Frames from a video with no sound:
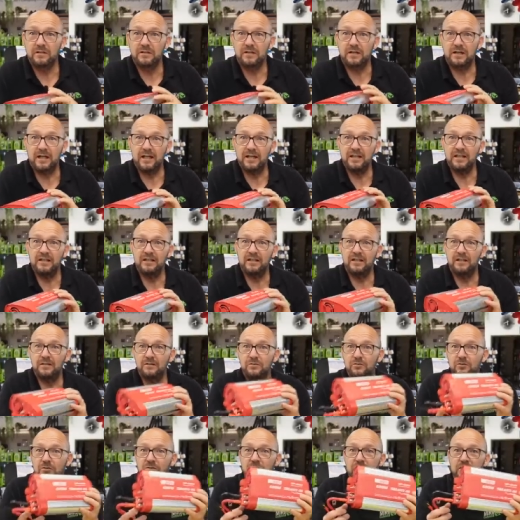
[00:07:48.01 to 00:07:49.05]
reichen
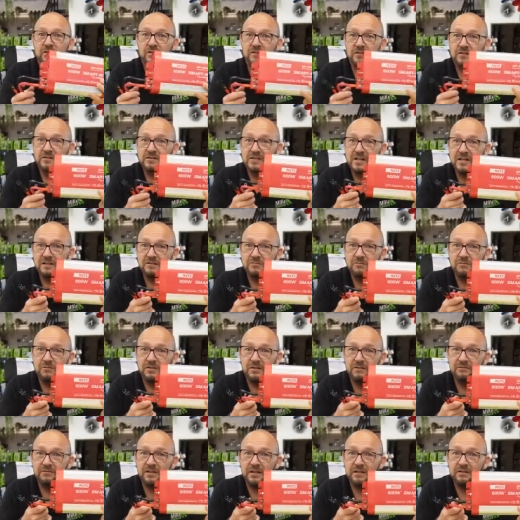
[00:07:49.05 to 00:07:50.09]
auch
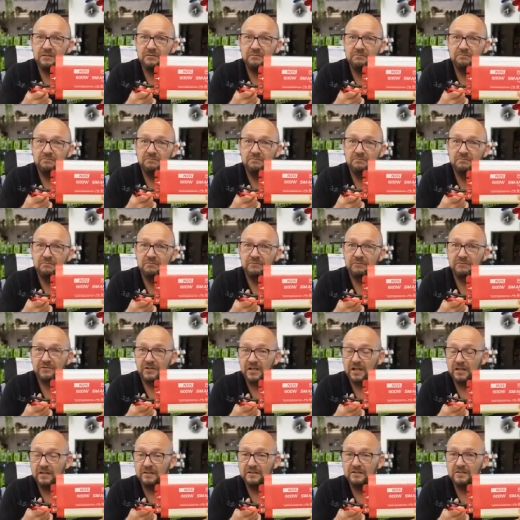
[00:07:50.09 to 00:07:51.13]
600 Watt?
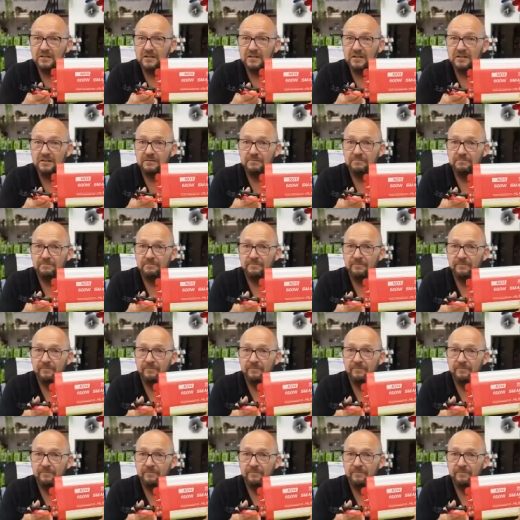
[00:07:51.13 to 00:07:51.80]
Fragezeichen.